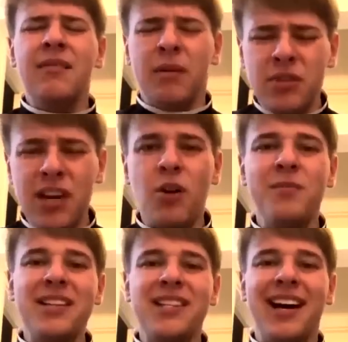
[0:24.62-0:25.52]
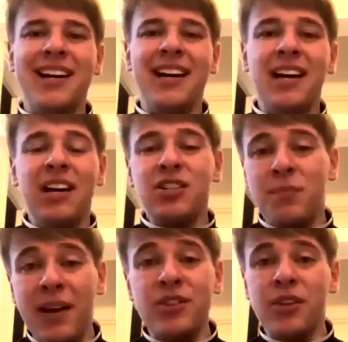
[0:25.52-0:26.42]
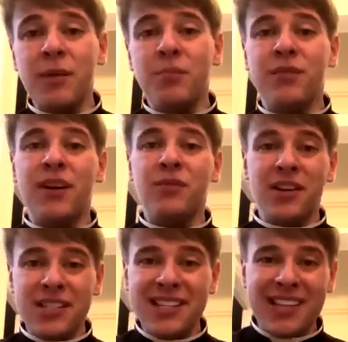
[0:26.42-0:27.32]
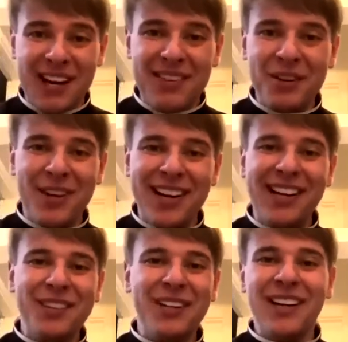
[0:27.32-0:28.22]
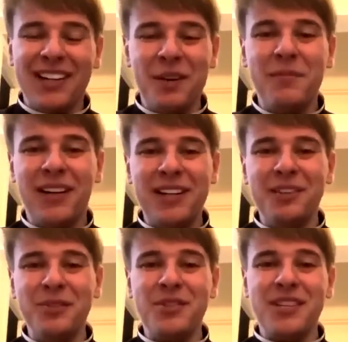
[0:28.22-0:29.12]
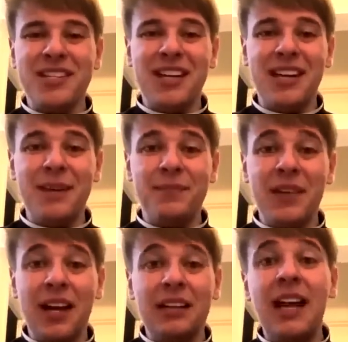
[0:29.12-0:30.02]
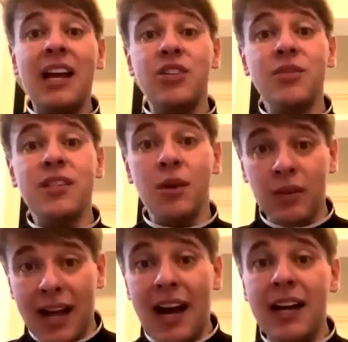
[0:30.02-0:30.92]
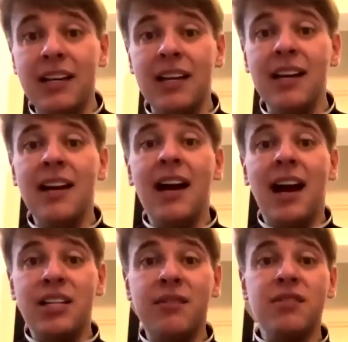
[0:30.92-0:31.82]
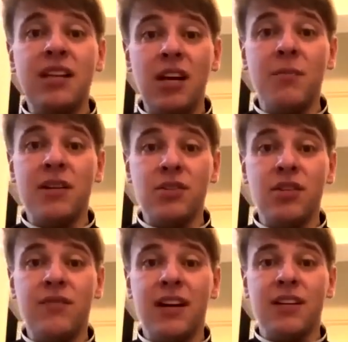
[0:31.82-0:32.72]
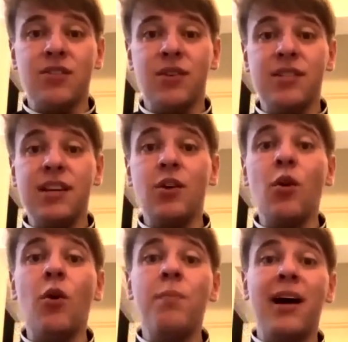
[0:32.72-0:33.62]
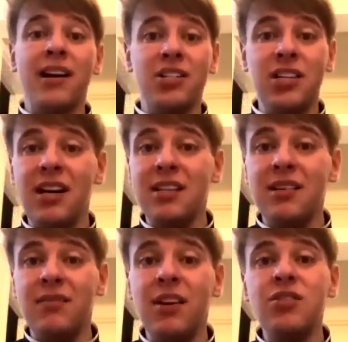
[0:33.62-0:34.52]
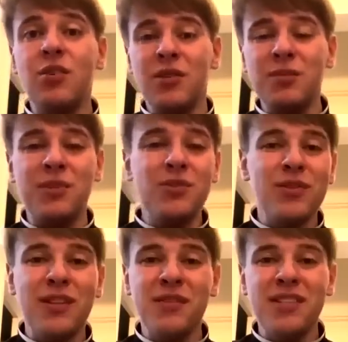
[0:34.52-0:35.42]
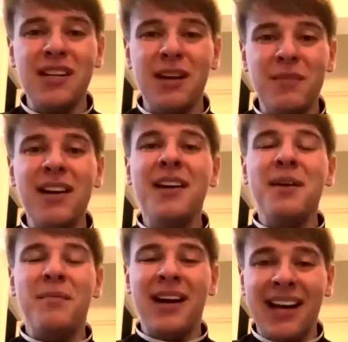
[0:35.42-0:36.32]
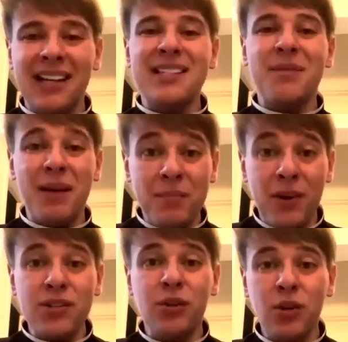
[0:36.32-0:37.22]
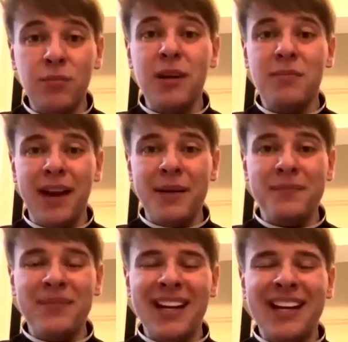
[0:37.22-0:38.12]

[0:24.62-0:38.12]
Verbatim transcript: Vamos já começar! Eu só peço que, por favor, se inscreva agora aqui no canal Padre Lúcio Sesquim, deixe o seu like, ative o sininho para as notificações e compartilhe esse vídeo com as pessoas que você ama para que elas também possam dormir bem.